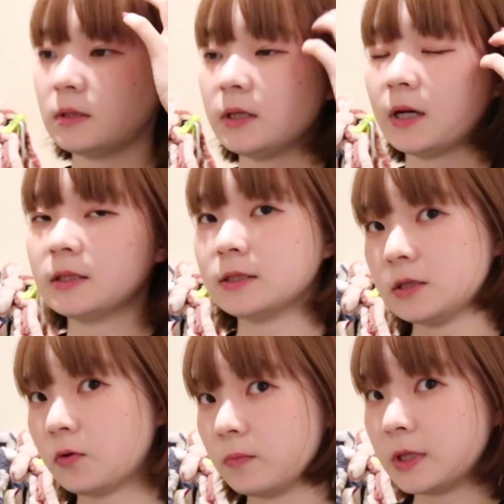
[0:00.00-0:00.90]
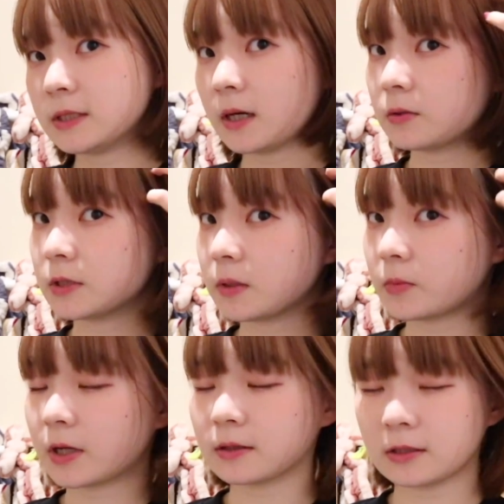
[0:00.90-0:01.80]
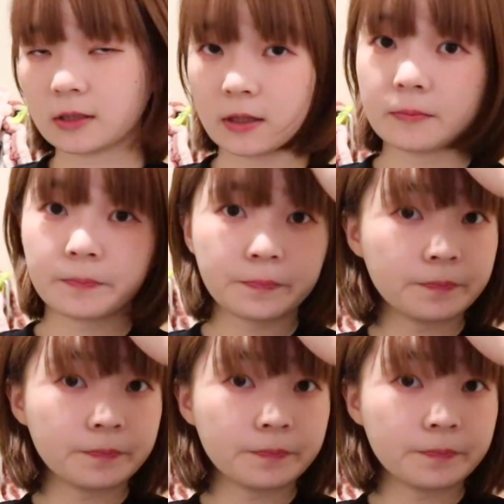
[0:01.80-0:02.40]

いい感じにこう短くしてもらってて